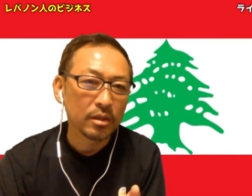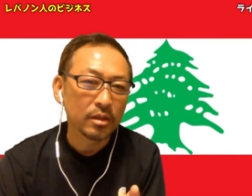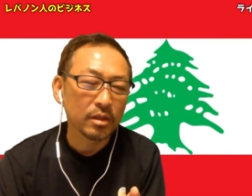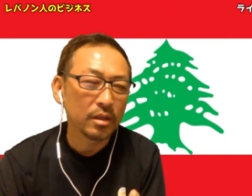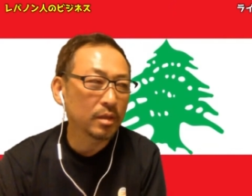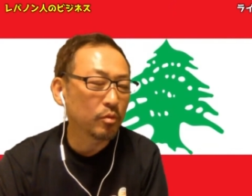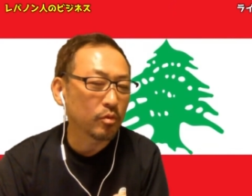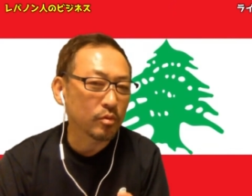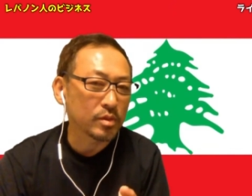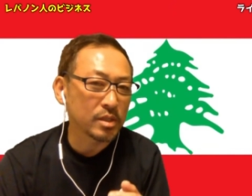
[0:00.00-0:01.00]
で、
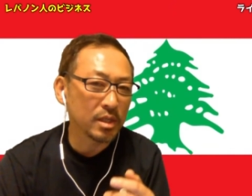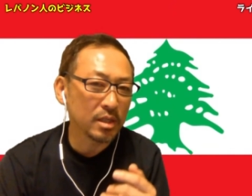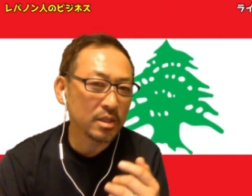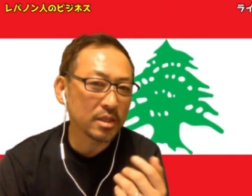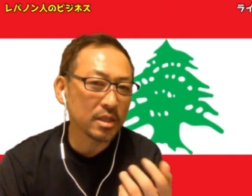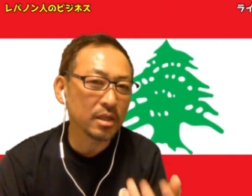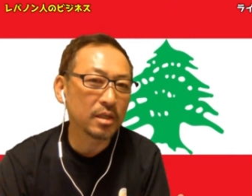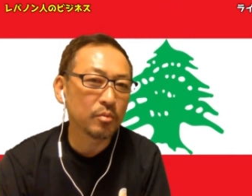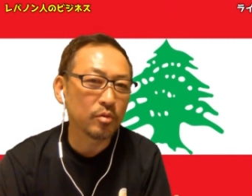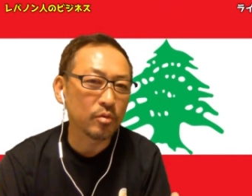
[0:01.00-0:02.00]
もう政治家
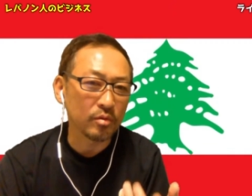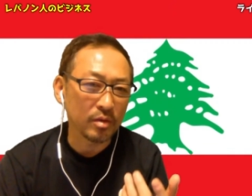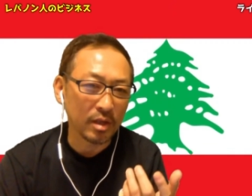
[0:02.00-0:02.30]
がも